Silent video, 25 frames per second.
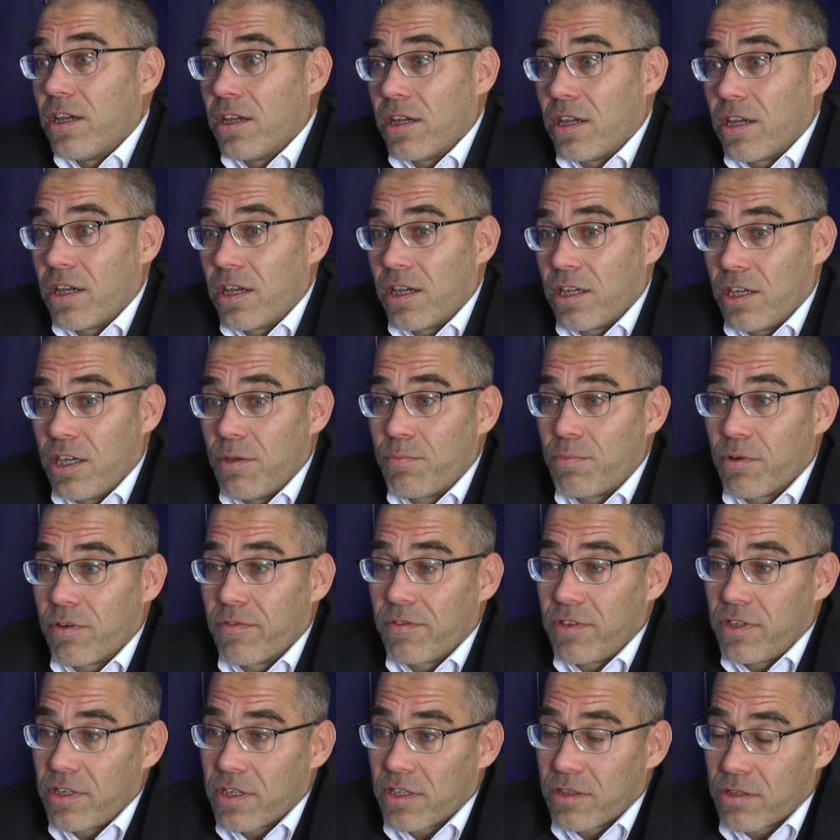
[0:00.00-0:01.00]
e, i
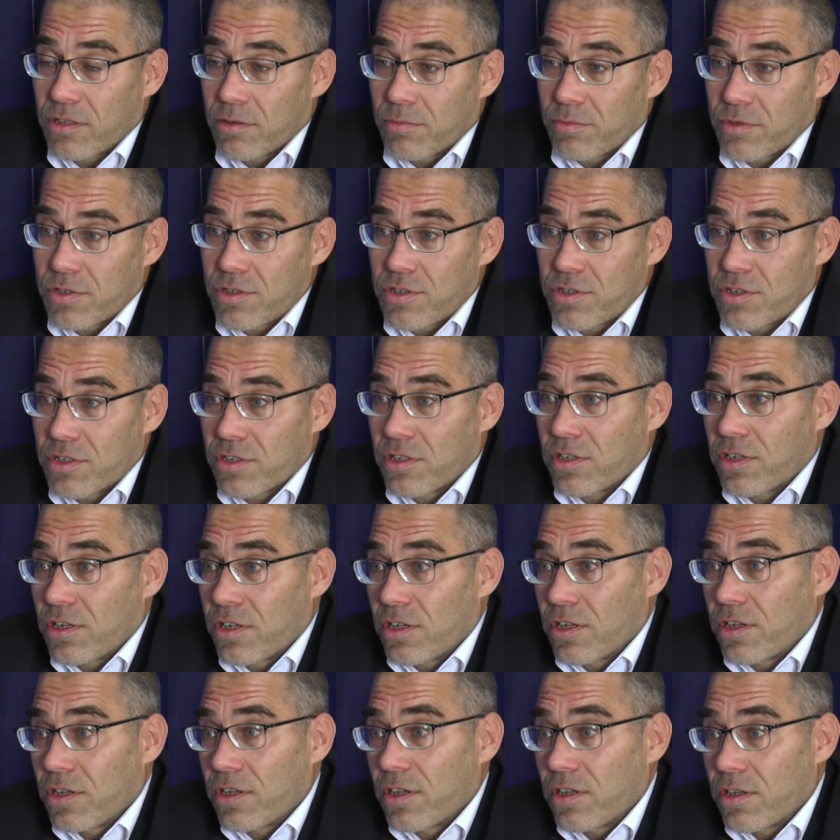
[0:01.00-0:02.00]
powinien to być e,
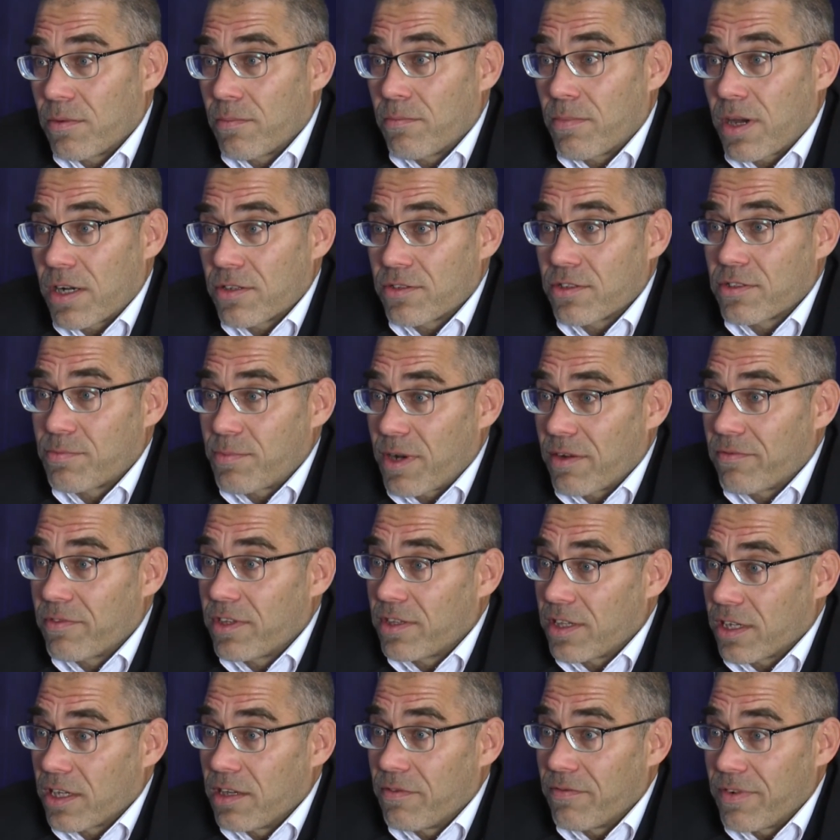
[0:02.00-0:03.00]
bardzo
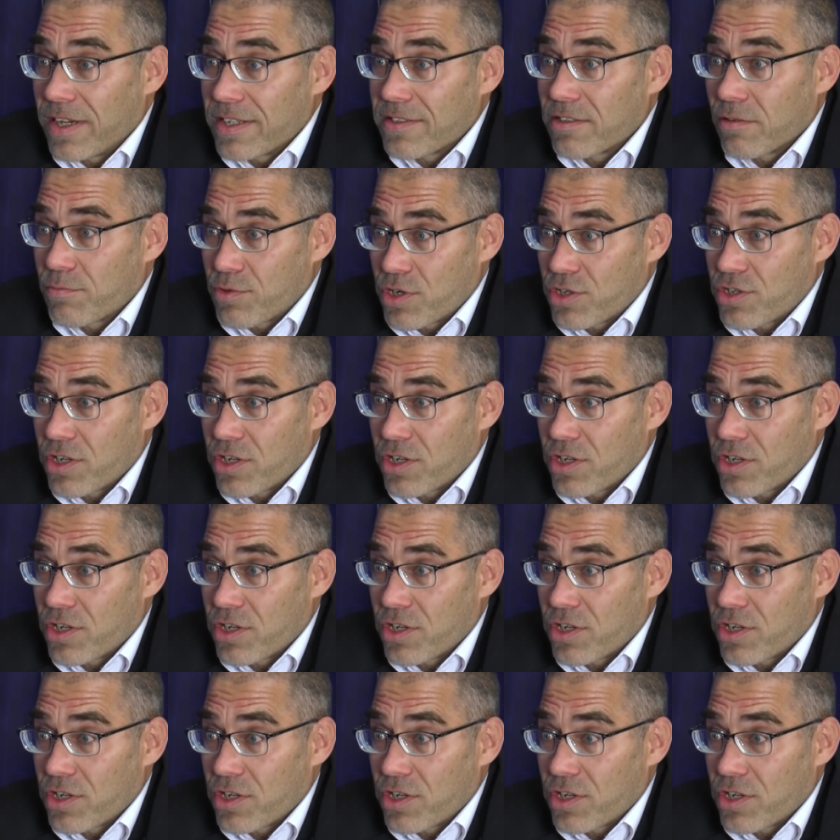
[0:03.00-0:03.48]
sprawny taki węzeł